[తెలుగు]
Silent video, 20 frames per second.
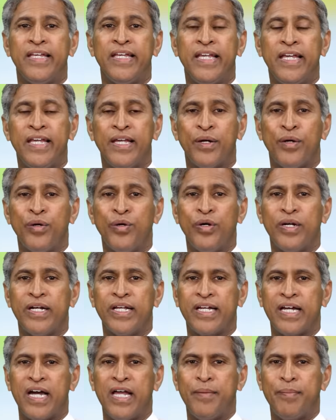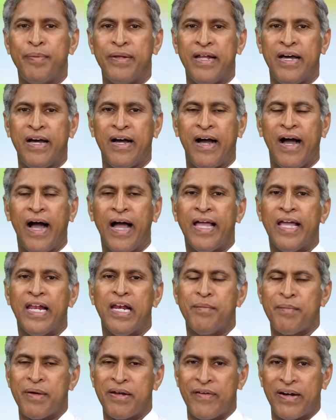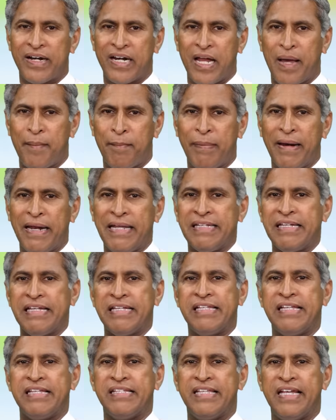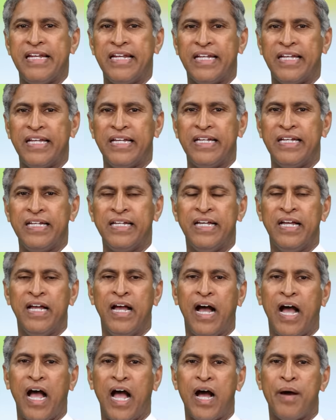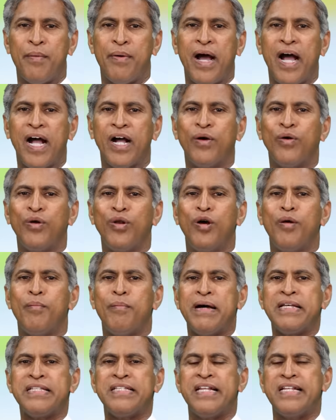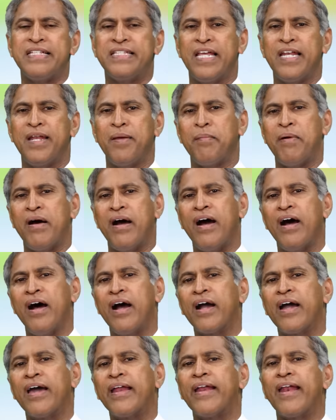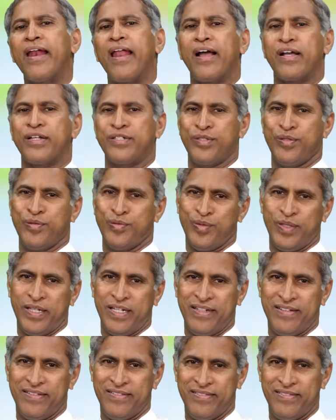ఈ రెండుటి కలిపిన ఆయిల్ని మనం అట్లా అప్లై చేసేసరికి ఆ భాగంలో మజిల్స్ అన్నీ బాగా రిలాక్స్ అవుతాయి